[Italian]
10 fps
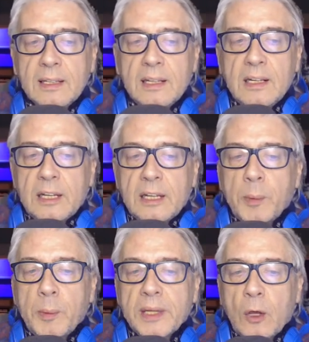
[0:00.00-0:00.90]
In nome
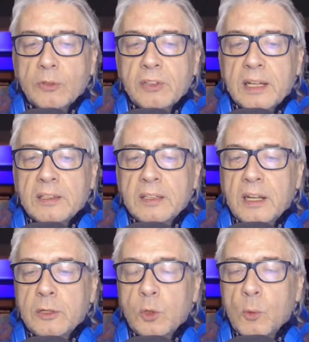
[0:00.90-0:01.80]
dei cosiddetti
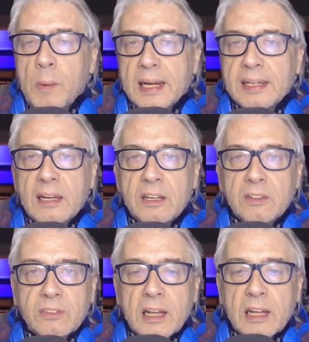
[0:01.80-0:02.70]
diritti umani, gli
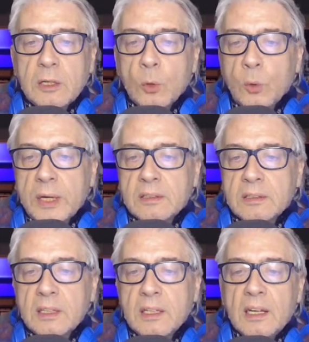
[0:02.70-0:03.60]
Stati Uniti
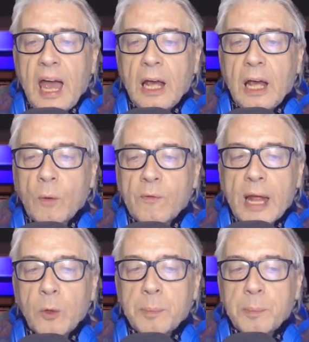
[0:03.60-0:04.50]
hanno violato
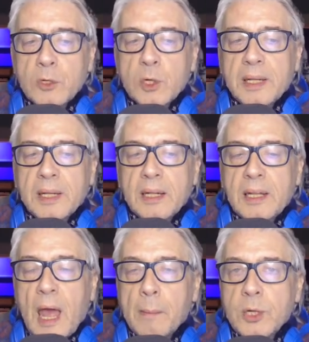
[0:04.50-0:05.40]
i principi del
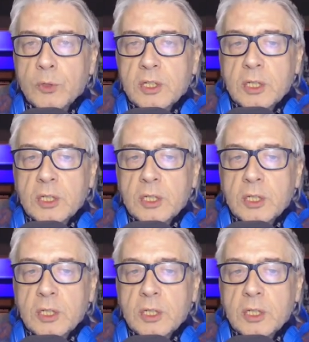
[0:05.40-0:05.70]
WTO,